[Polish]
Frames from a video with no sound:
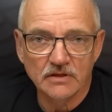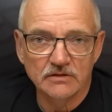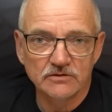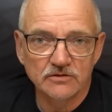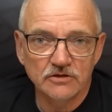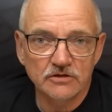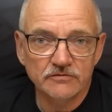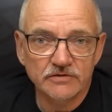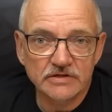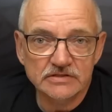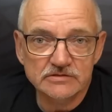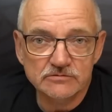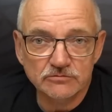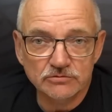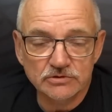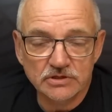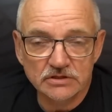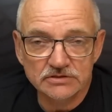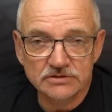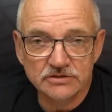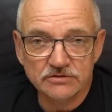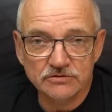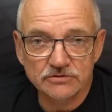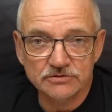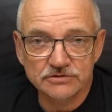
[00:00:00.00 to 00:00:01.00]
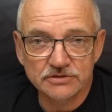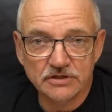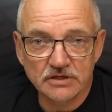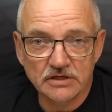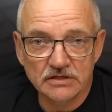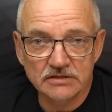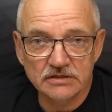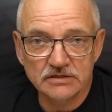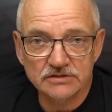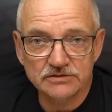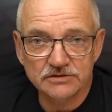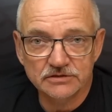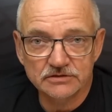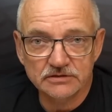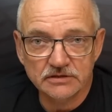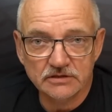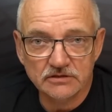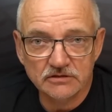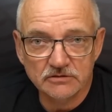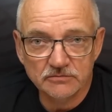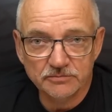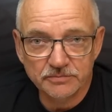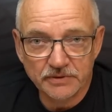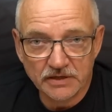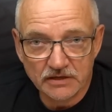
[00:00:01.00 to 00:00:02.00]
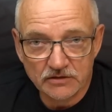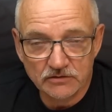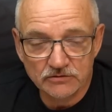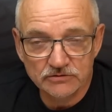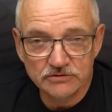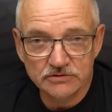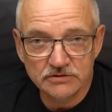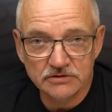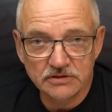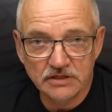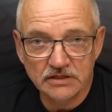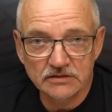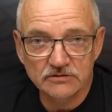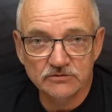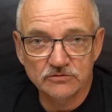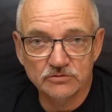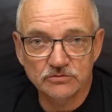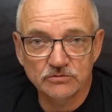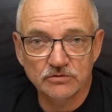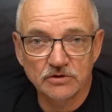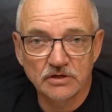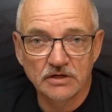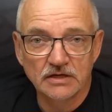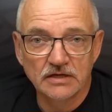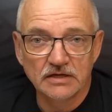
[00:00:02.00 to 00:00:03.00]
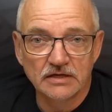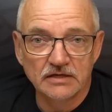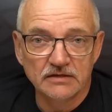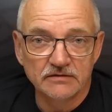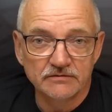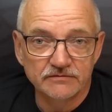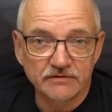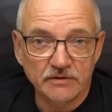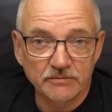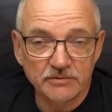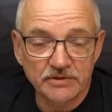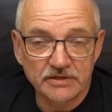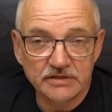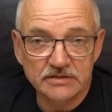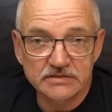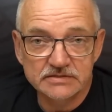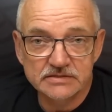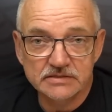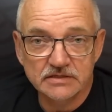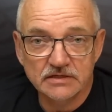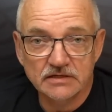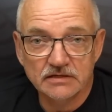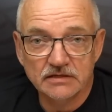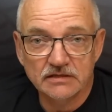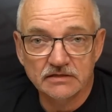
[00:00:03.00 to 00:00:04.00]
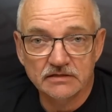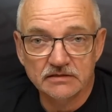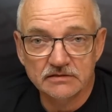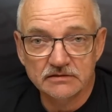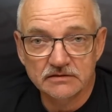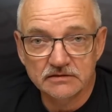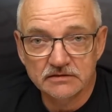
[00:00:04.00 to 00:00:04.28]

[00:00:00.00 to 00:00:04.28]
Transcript: No i w rezultacie rozdzielenia się tego prakontynentu w Ameryce